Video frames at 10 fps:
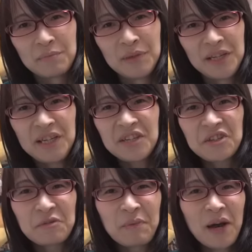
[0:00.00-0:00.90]

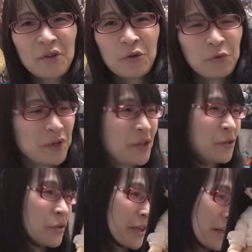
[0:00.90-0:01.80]
ミニスーパードルフィーって
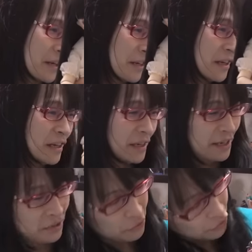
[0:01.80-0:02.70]
いうのかな。ちょっ